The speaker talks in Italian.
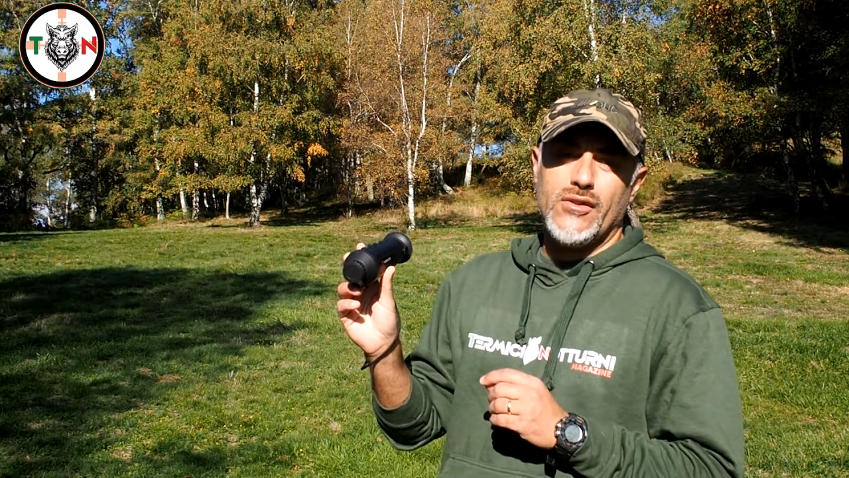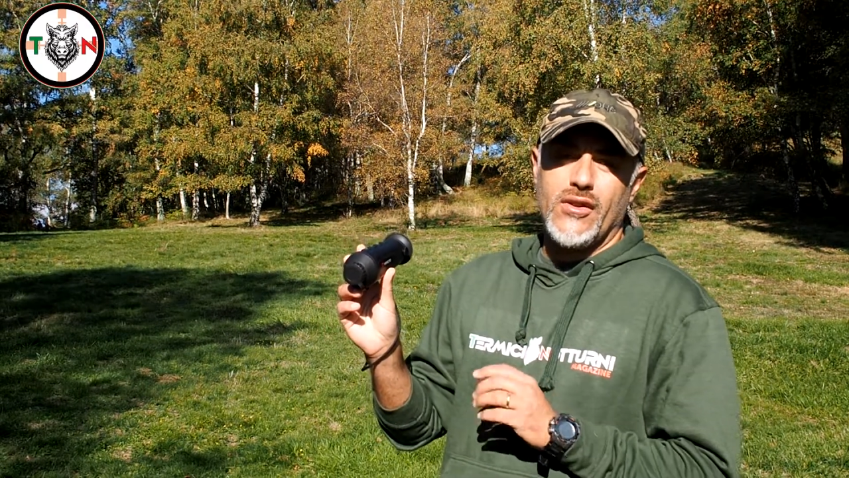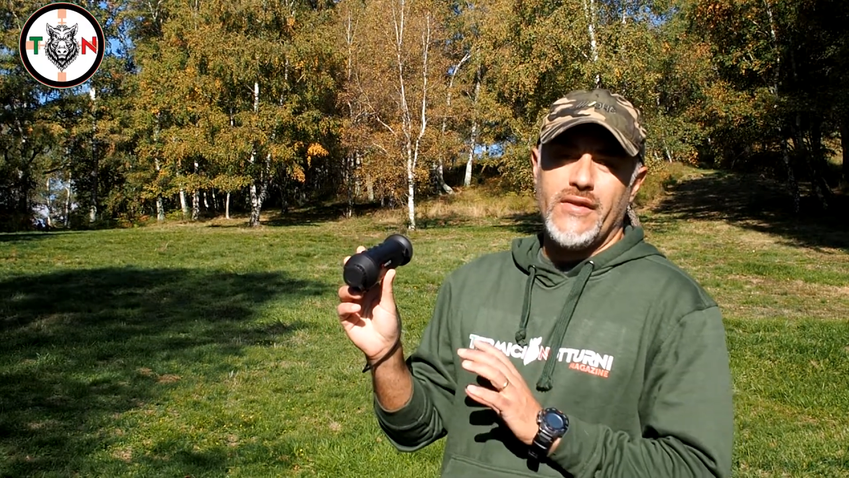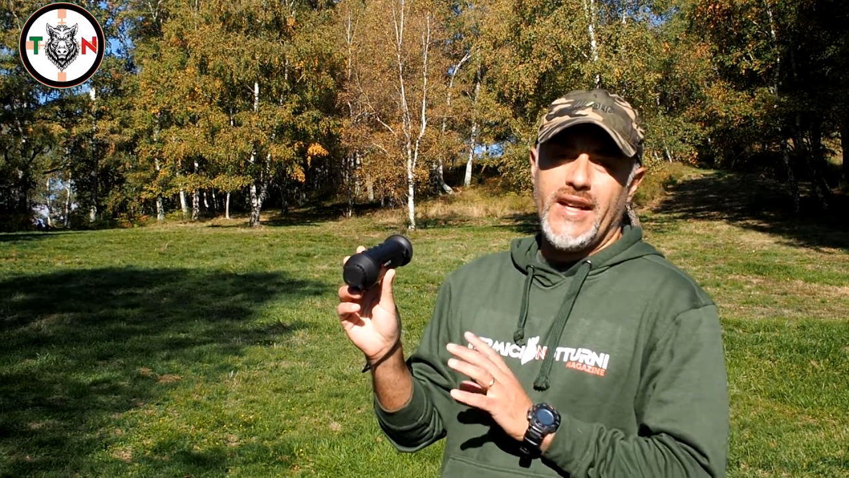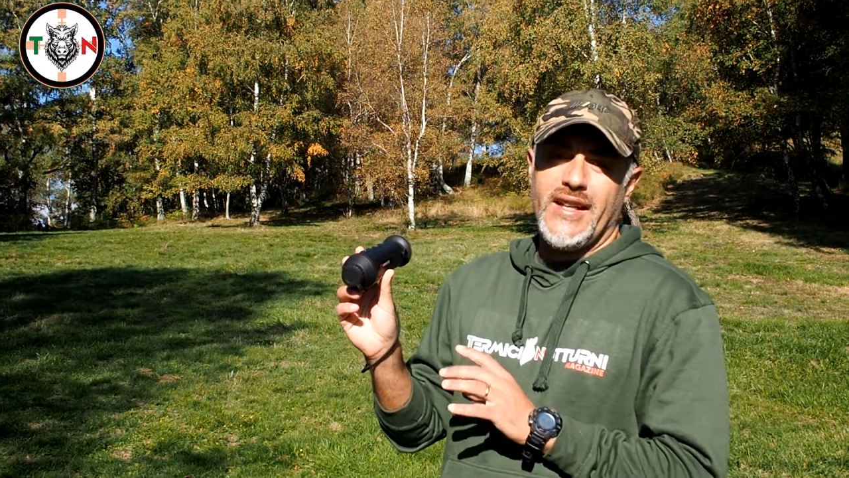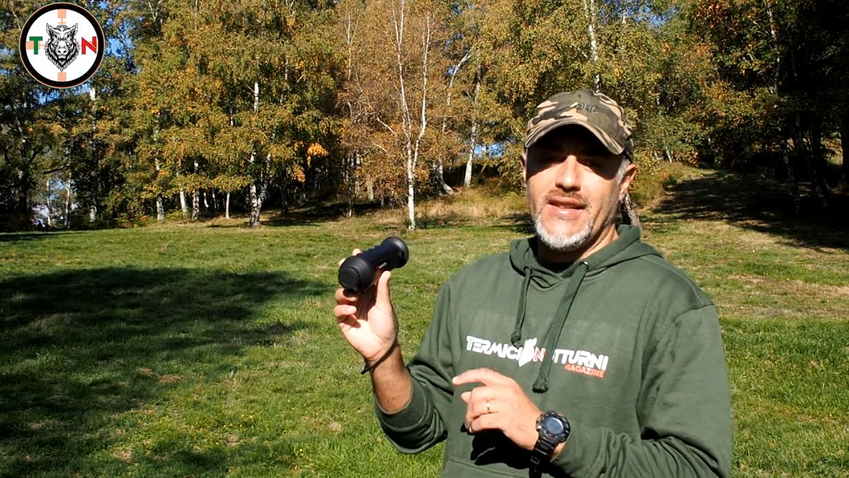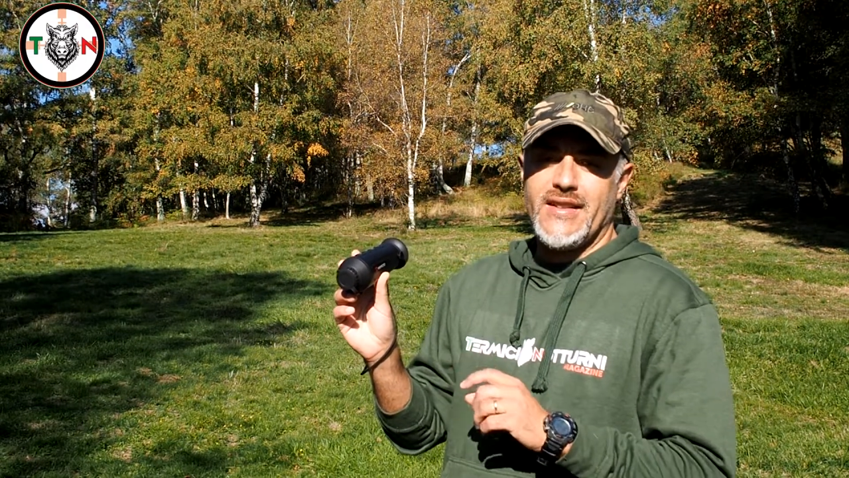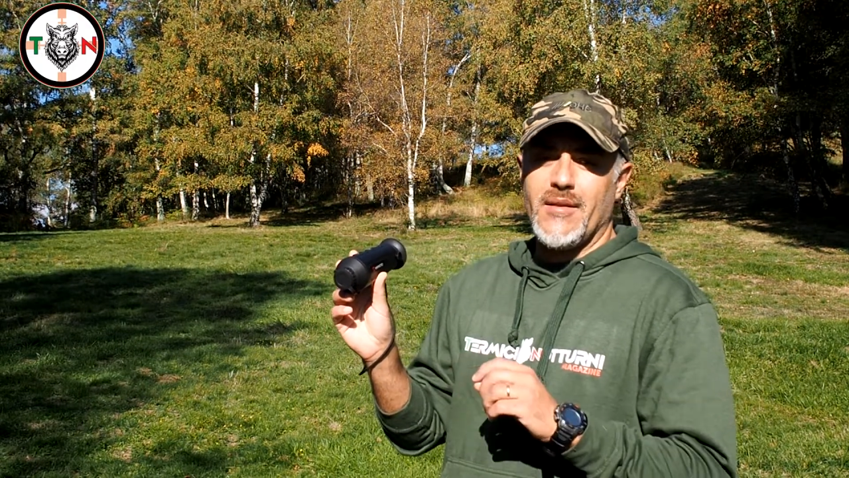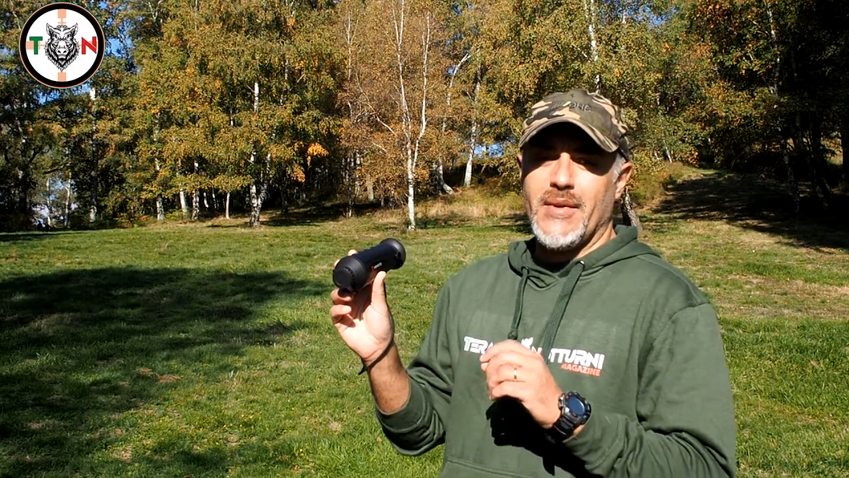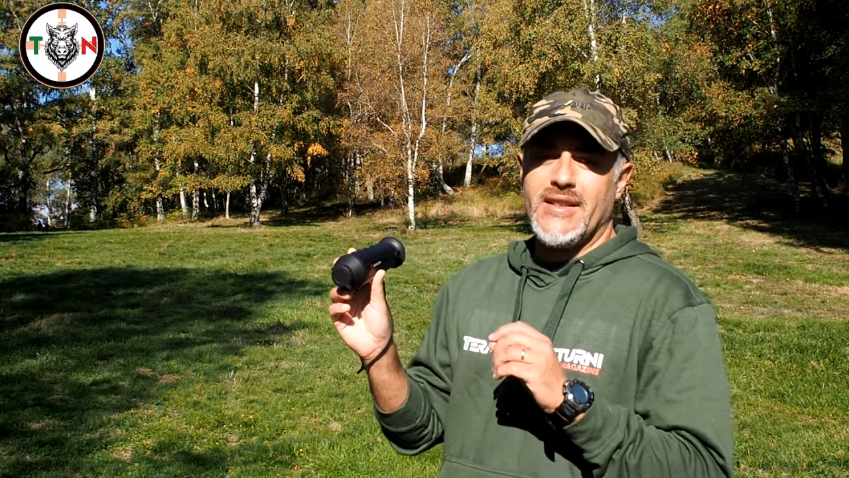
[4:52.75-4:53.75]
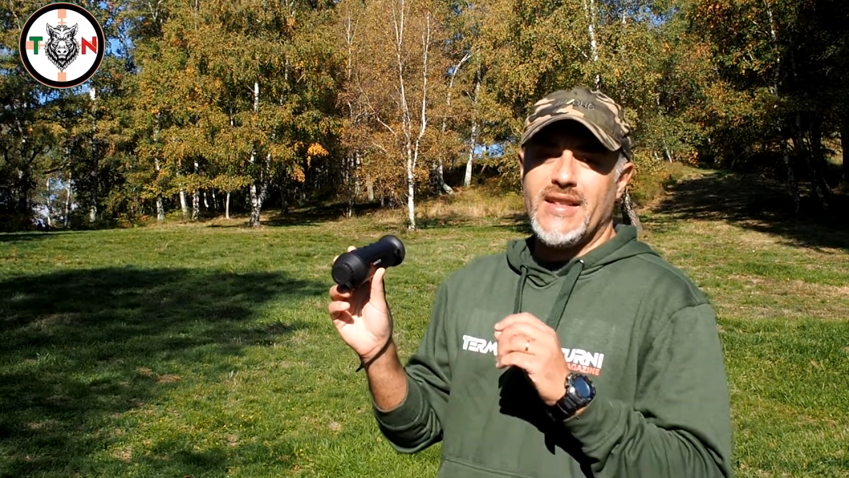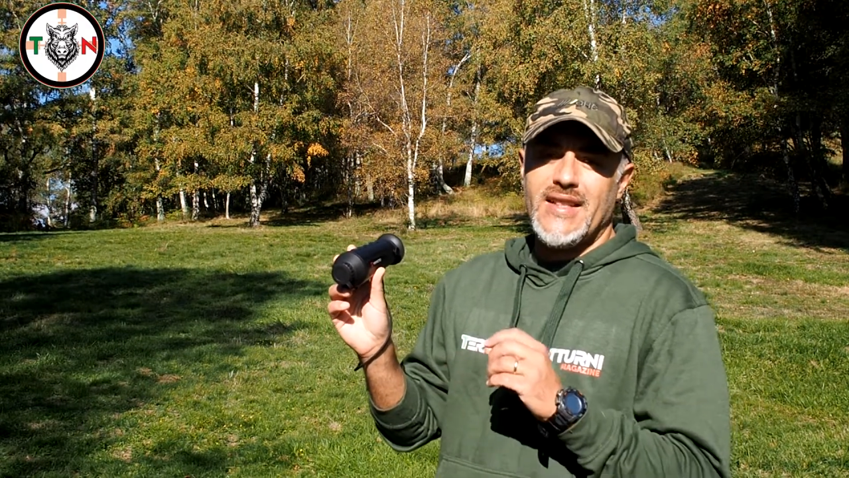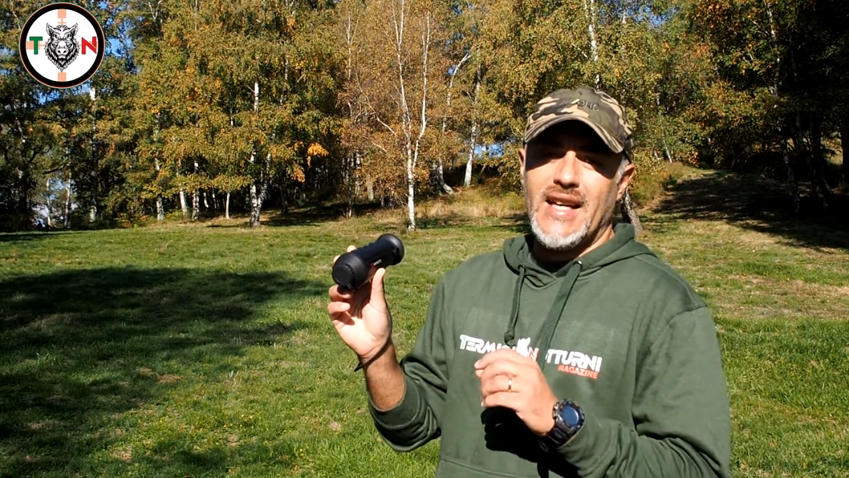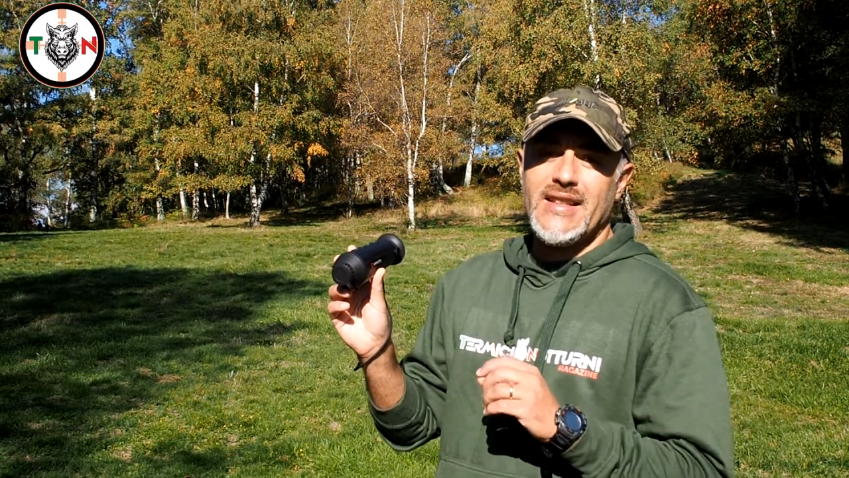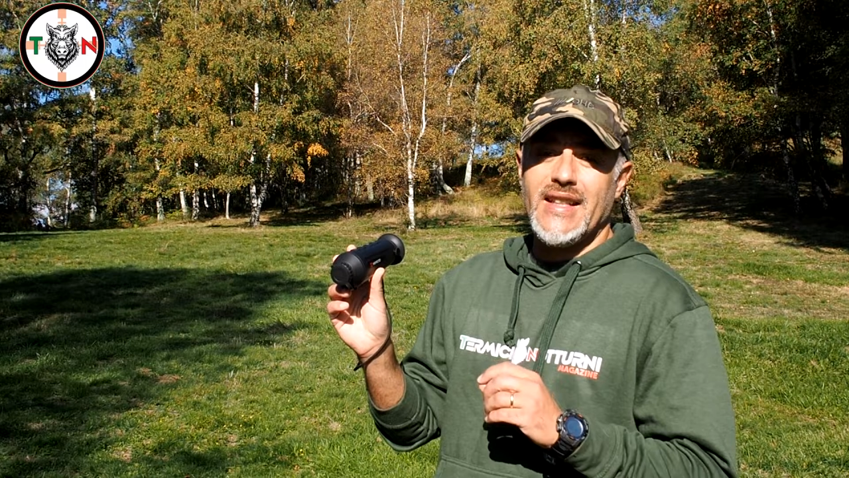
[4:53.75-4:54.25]
troverete
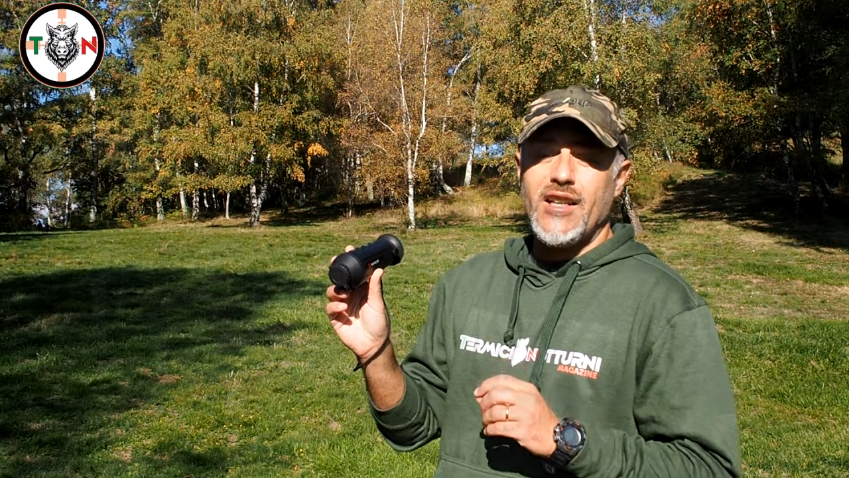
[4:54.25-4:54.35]
schematizzate le